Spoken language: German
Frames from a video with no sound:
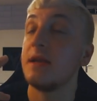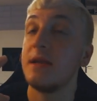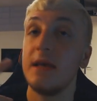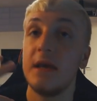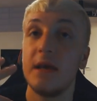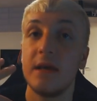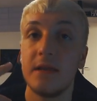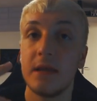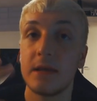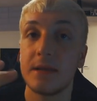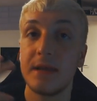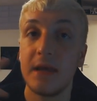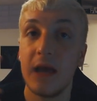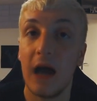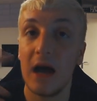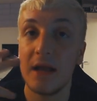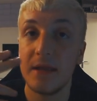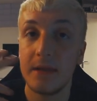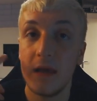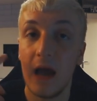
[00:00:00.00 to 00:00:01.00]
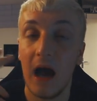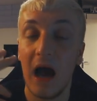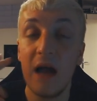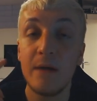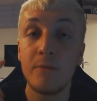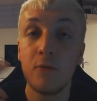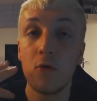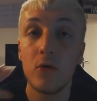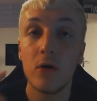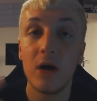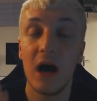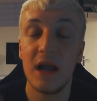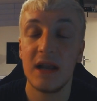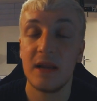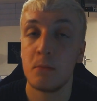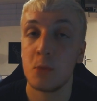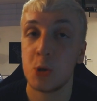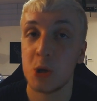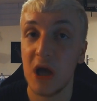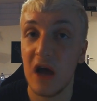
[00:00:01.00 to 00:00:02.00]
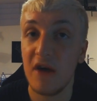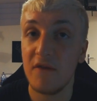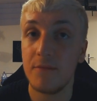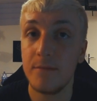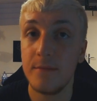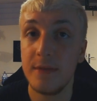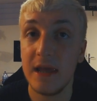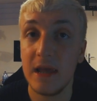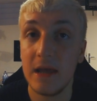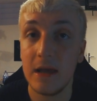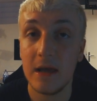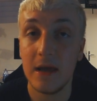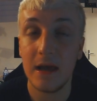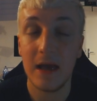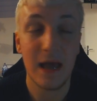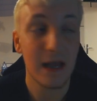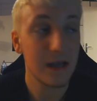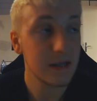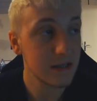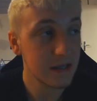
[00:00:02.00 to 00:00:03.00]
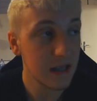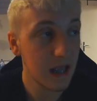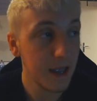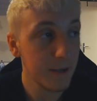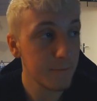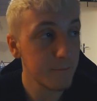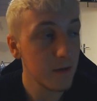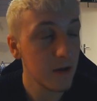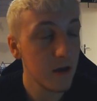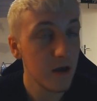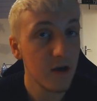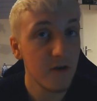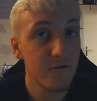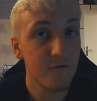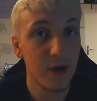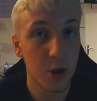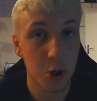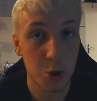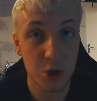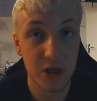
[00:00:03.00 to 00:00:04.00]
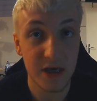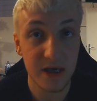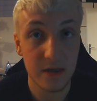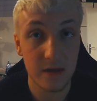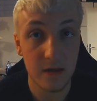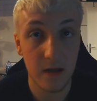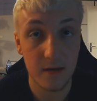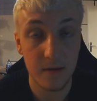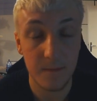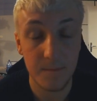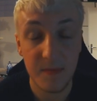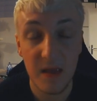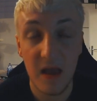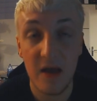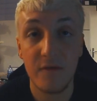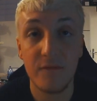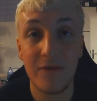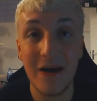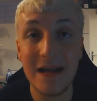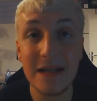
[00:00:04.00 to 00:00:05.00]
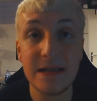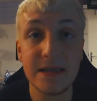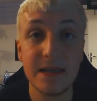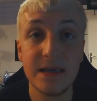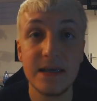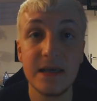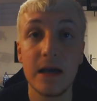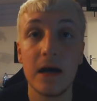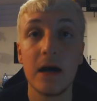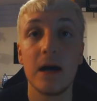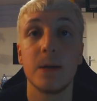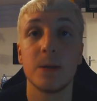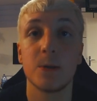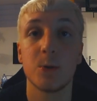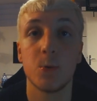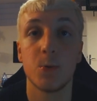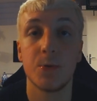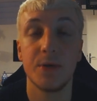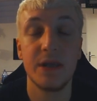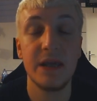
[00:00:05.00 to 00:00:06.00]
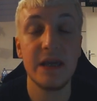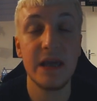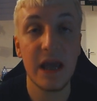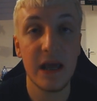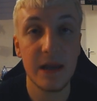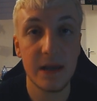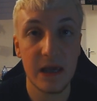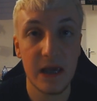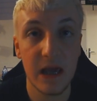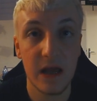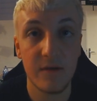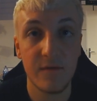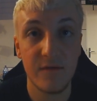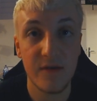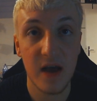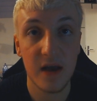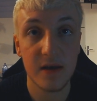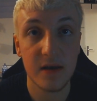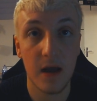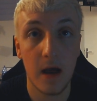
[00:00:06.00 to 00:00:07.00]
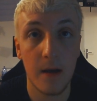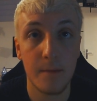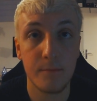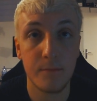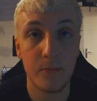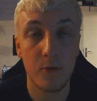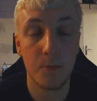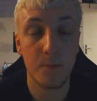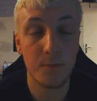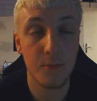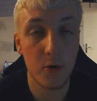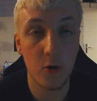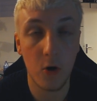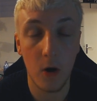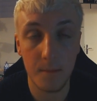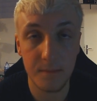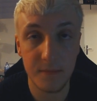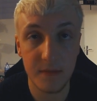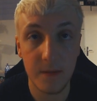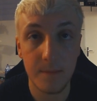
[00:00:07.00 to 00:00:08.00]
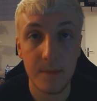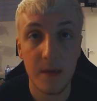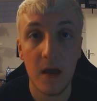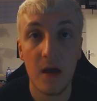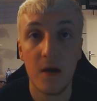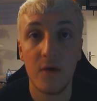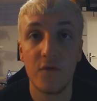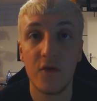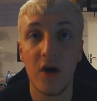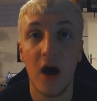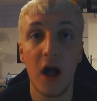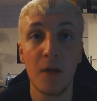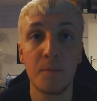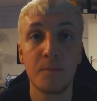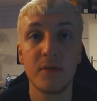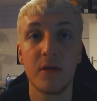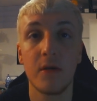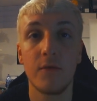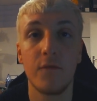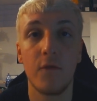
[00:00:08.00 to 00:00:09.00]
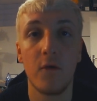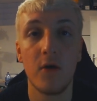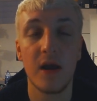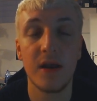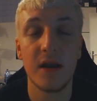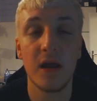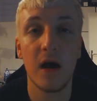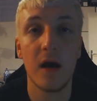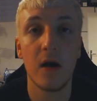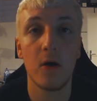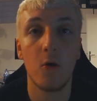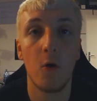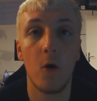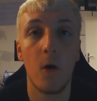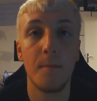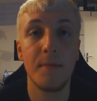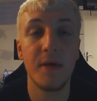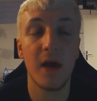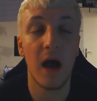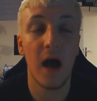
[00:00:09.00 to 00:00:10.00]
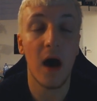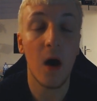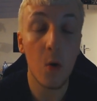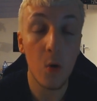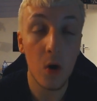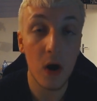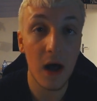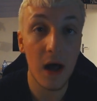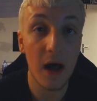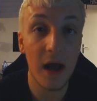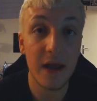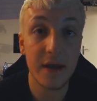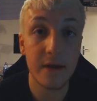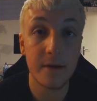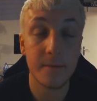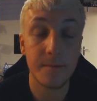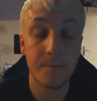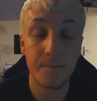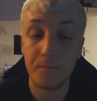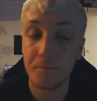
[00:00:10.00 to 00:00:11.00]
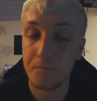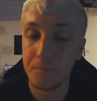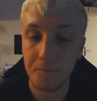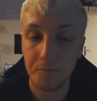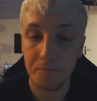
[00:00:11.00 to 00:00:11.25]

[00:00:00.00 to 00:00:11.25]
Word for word: die, das, die, die Reibung an dem scharfen Ding extrem verschlechtert. Falls ihr also die GNE entfernt haben bekommt, fragt bitte vorher nach, ob ihr auch einen